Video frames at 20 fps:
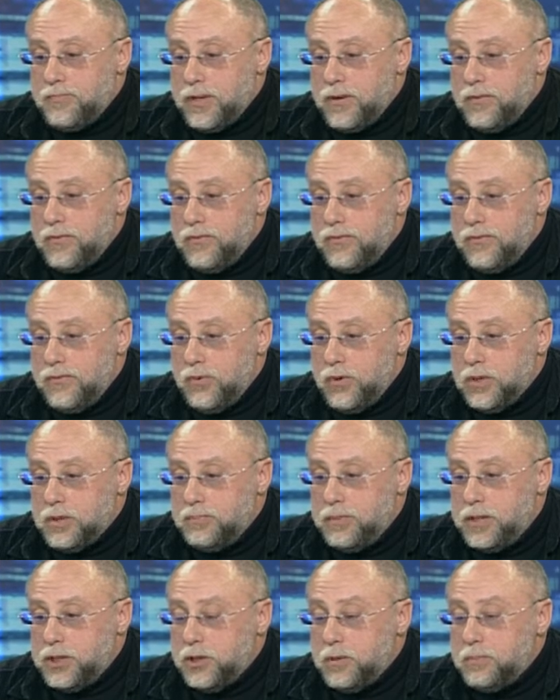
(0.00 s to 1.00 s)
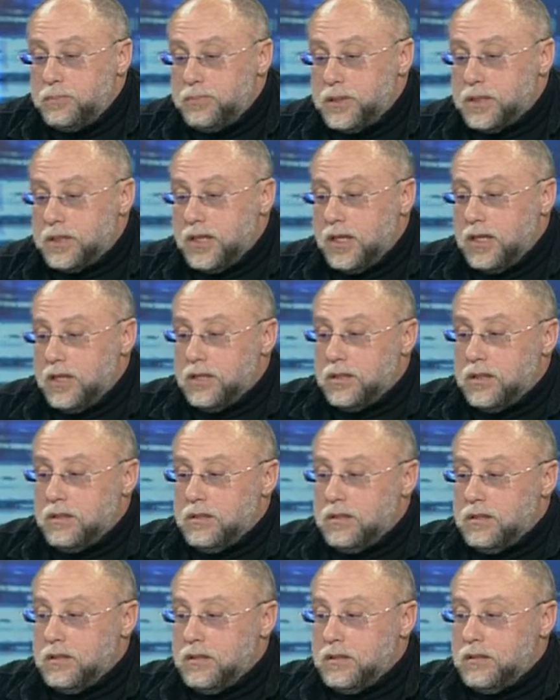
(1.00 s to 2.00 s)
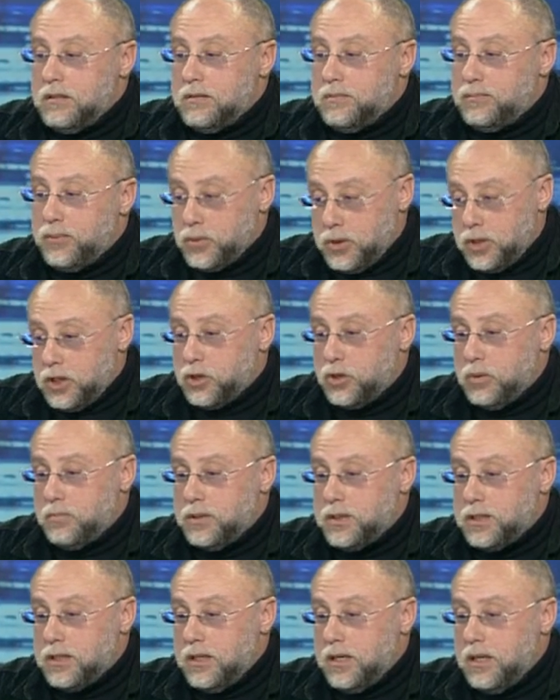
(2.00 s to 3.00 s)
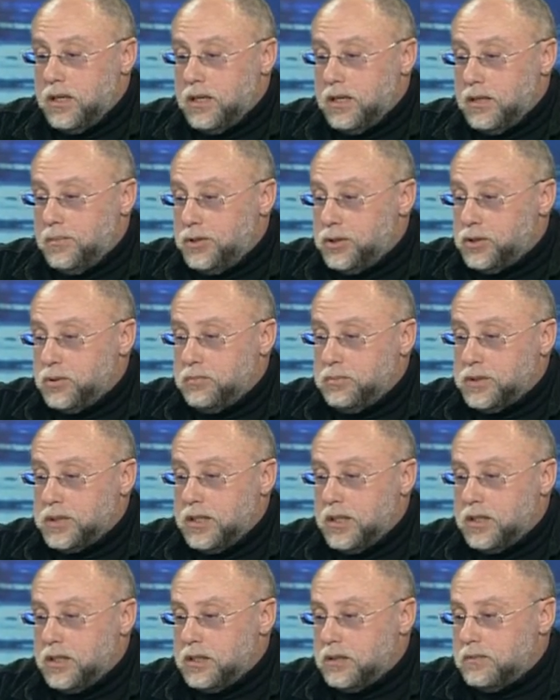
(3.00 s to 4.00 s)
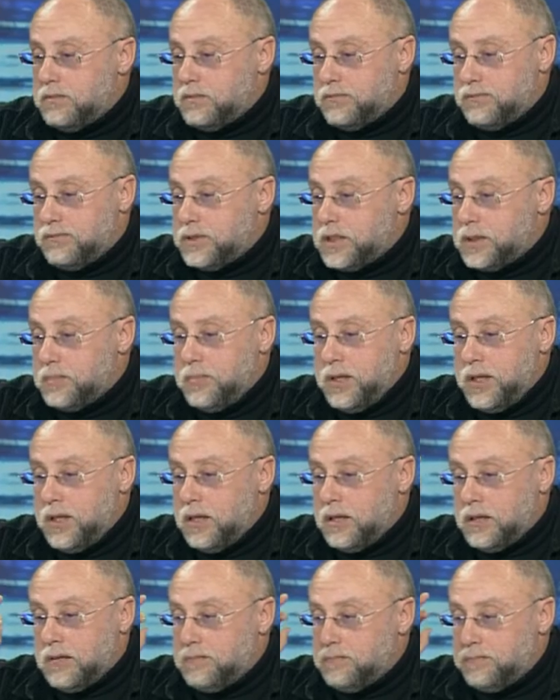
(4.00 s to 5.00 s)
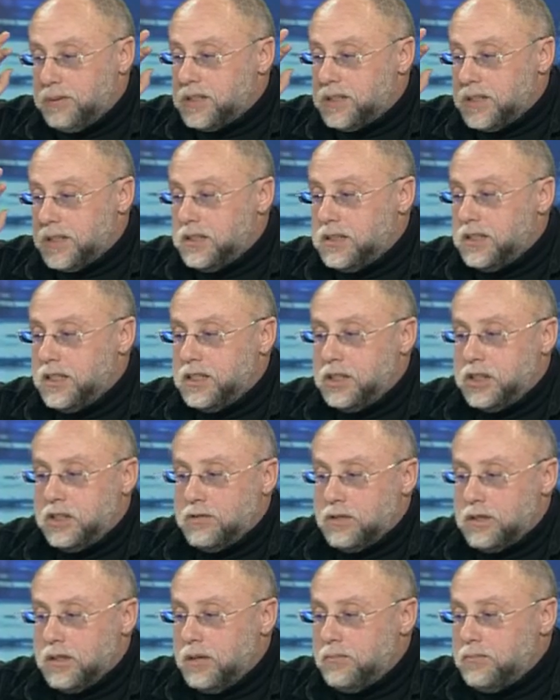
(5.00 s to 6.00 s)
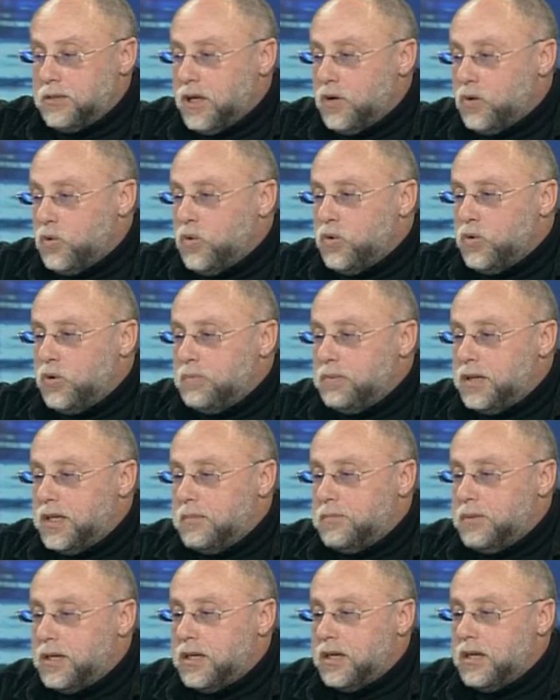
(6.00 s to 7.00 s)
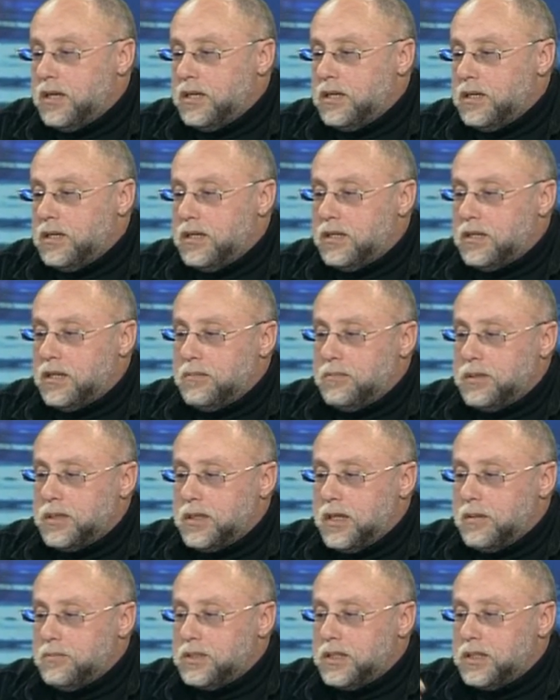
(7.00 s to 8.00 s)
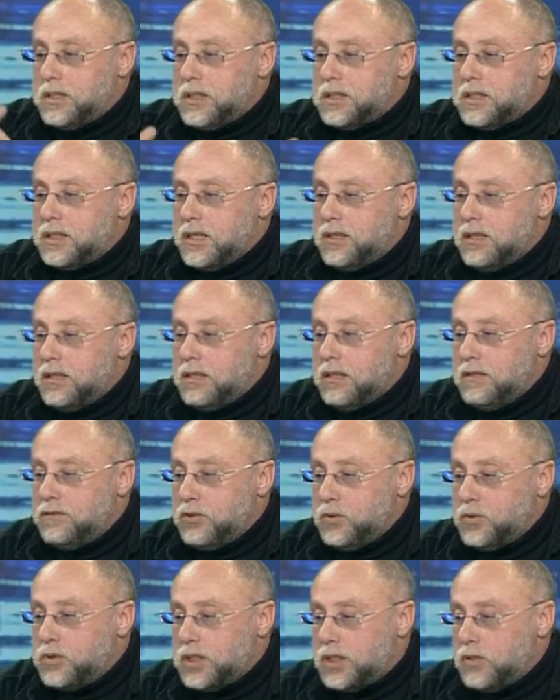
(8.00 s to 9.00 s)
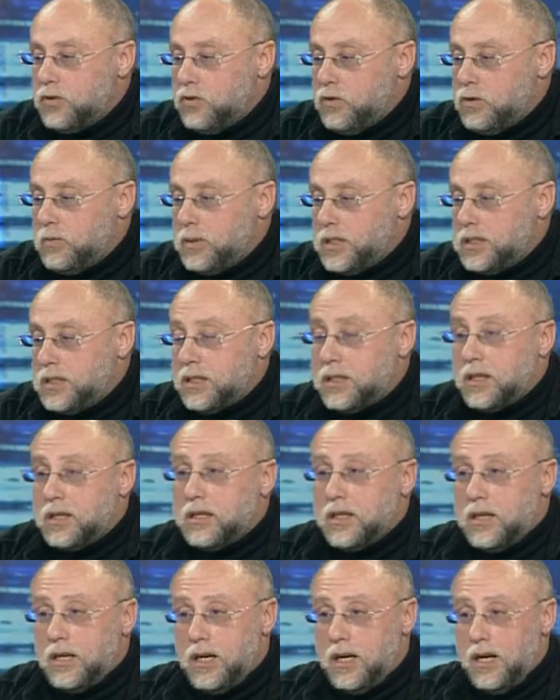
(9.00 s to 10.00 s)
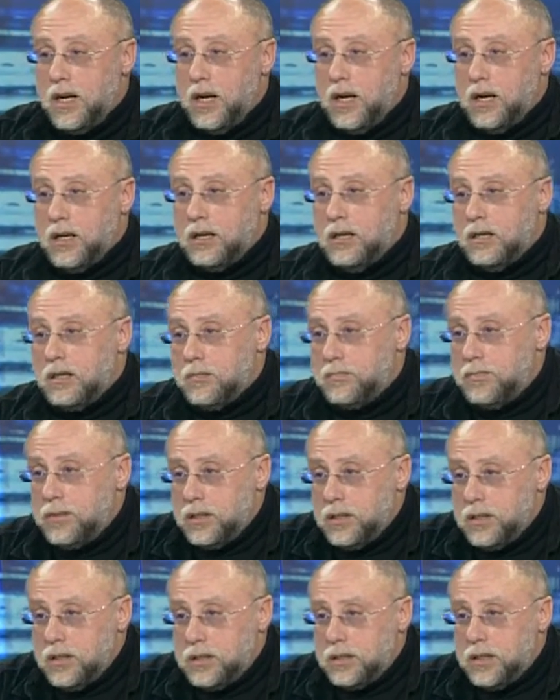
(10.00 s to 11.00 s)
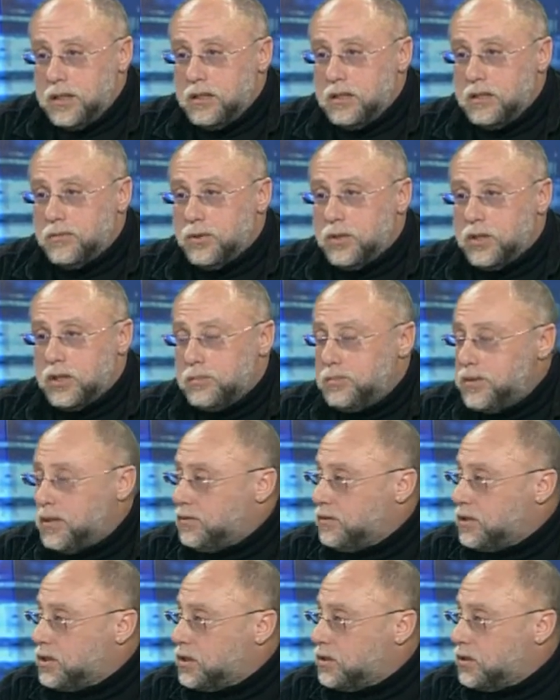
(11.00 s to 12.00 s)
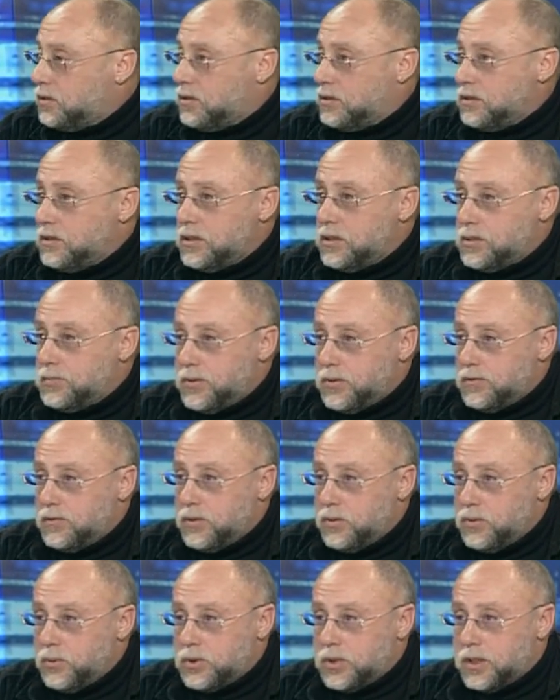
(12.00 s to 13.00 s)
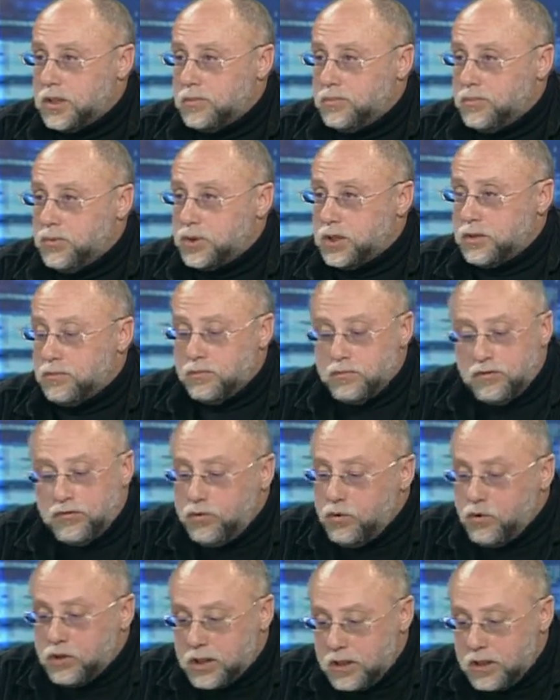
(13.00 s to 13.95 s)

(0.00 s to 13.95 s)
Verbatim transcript: Вот, причем писали, э, просто чтобы знали, и причем писали в СМИ беззастенчиво. Там дорогу перебегала якобы, там где-то стояла в неустановленном месте и так далее. Как было дело вот от первых, э, из первых уст от мужа? В двух